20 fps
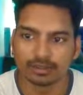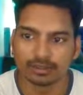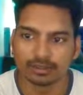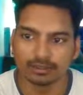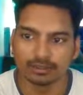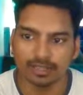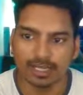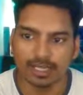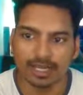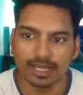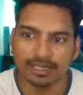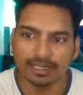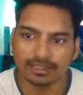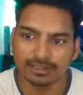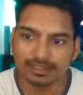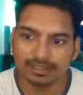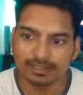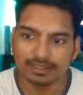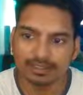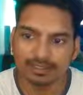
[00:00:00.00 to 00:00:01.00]
तो
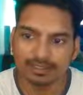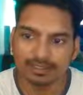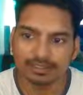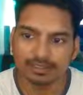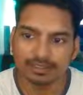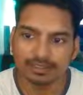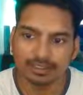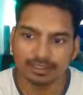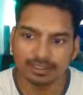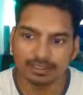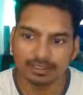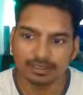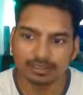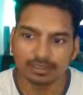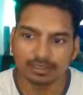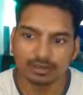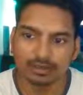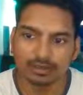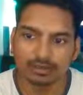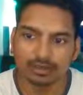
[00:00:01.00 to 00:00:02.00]
ऐड करने के लिए क्या
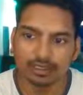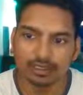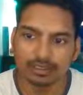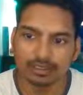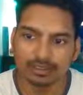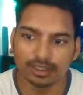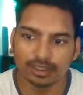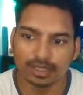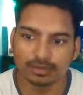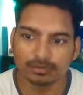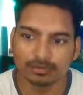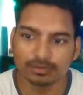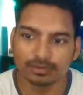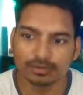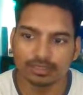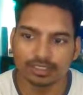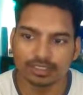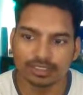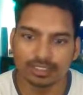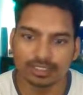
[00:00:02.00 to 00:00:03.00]
करना होगा आपको
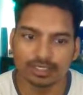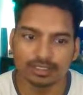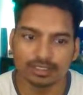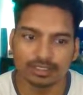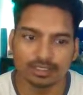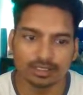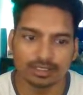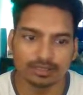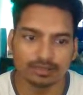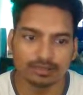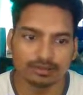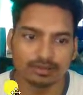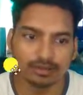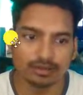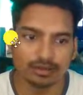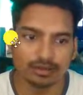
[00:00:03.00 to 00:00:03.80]
नीचे आना है